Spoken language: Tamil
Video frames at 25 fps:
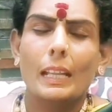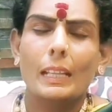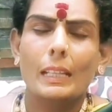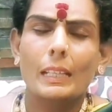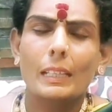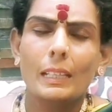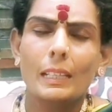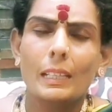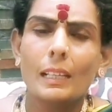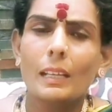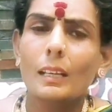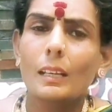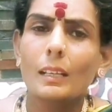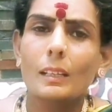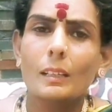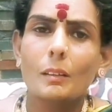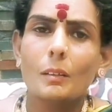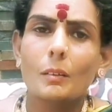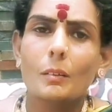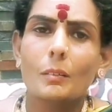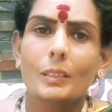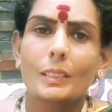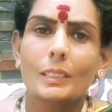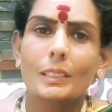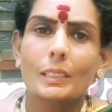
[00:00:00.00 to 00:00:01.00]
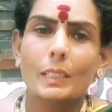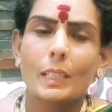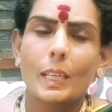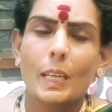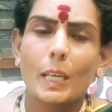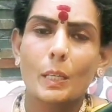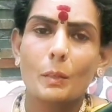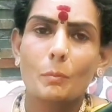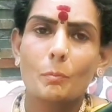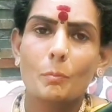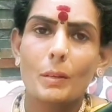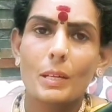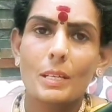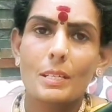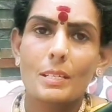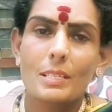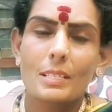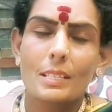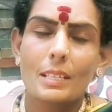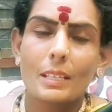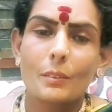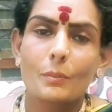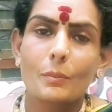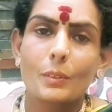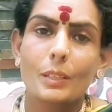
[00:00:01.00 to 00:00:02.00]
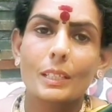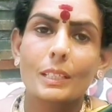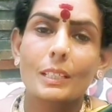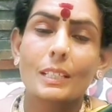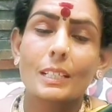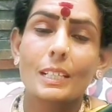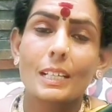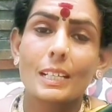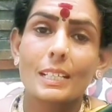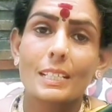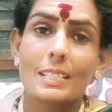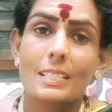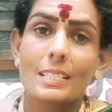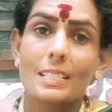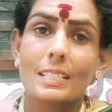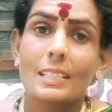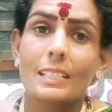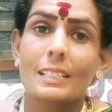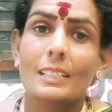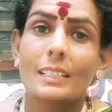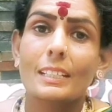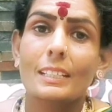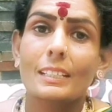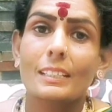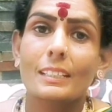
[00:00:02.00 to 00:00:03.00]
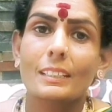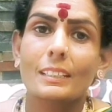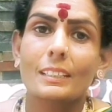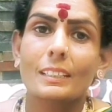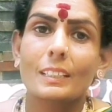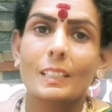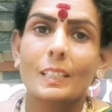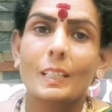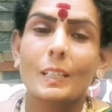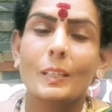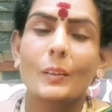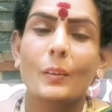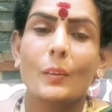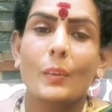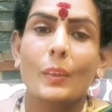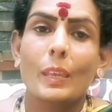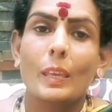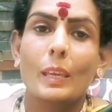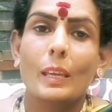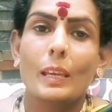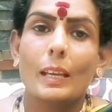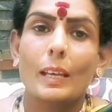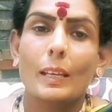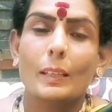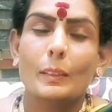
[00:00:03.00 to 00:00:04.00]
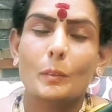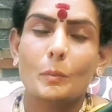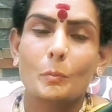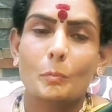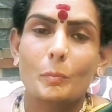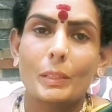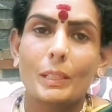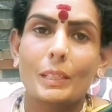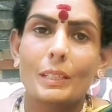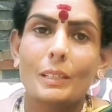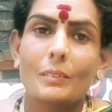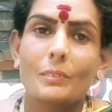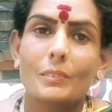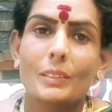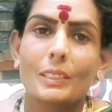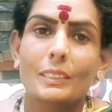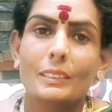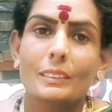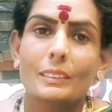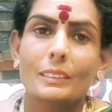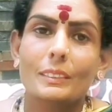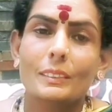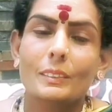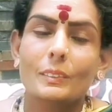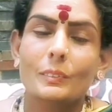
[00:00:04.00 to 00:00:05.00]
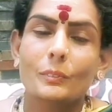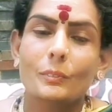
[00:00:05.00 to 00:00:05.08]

எல்லாம் வந்து ஏற்பாடு செய்வாங்க கடைசி நேரத்தில் அந்த பிள்ளை வந்து